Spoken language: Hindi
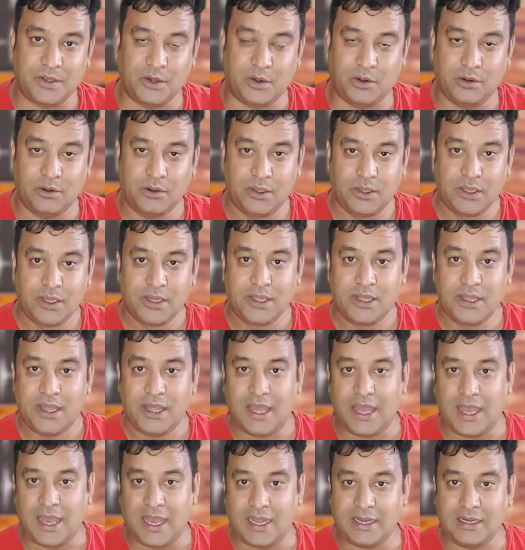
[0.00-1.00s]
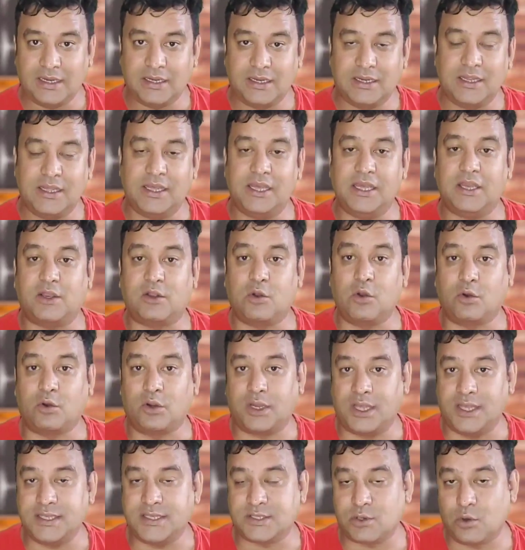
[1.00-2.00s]
यू नो एंड ही
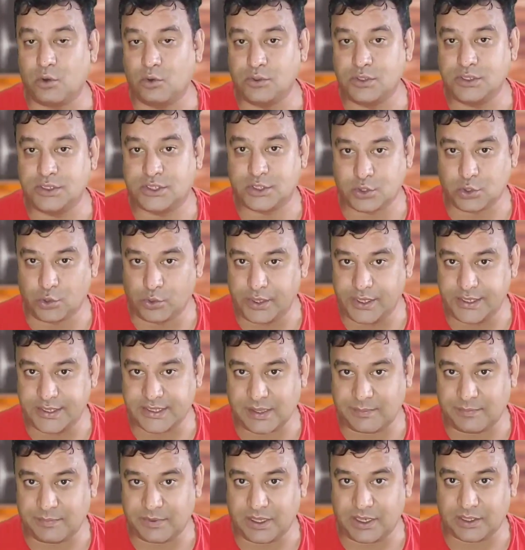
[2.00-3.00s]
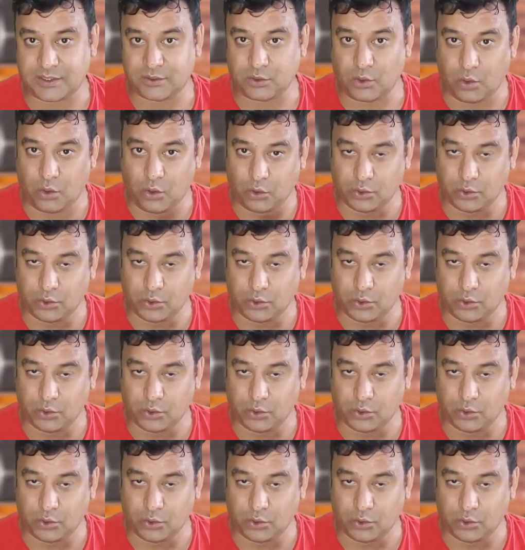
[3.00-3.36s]
कुकड हिज ओन स्टोरीज अप देयर तो